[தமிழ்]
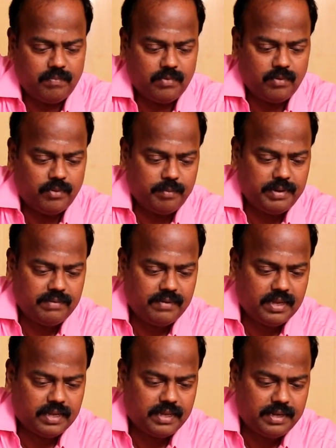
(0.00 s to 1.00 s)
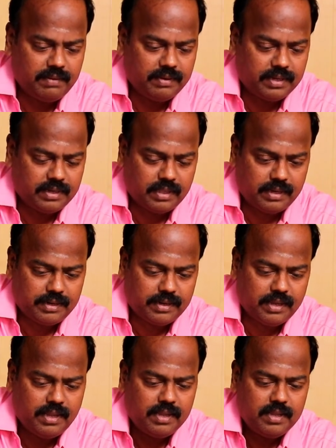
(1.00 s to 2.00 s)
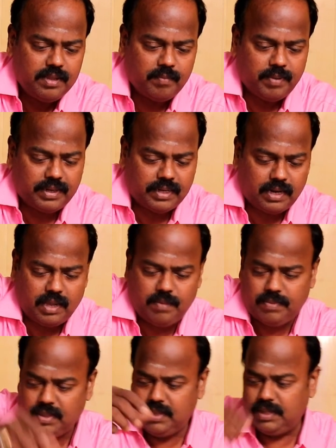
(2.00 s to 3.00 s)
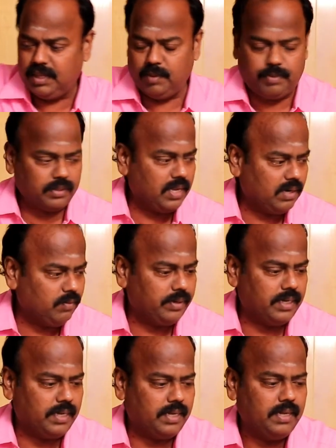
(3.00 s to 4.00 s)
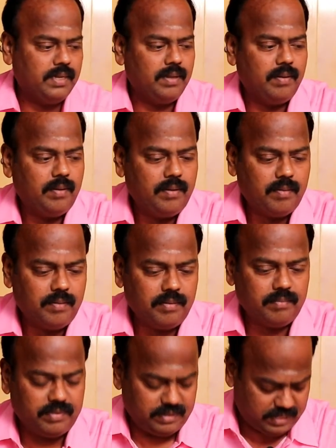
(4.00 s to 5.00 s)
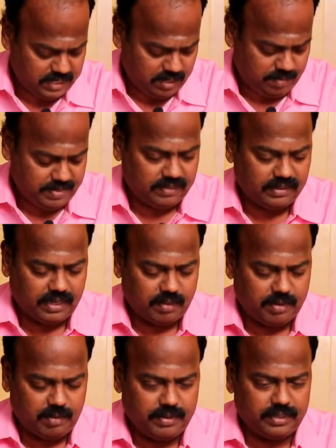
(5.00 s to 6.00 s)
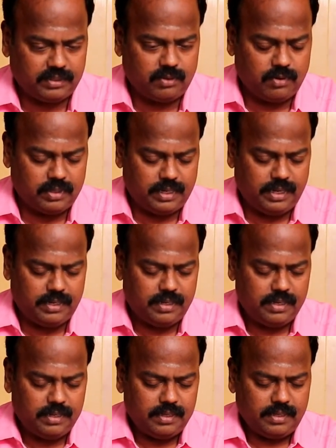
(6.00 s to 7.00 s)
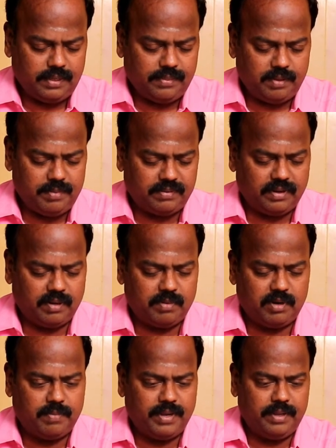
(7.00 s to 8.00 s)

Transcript: ஒரு மின் விளக்கை எரிய வைக்கிறதா என்று பார்க்கலாம் இப்போது நான் ஒரு சிறு மின்சார பல்பை எடுத்துக்கொள்கிறேன் இந்த மின்சார பல்பை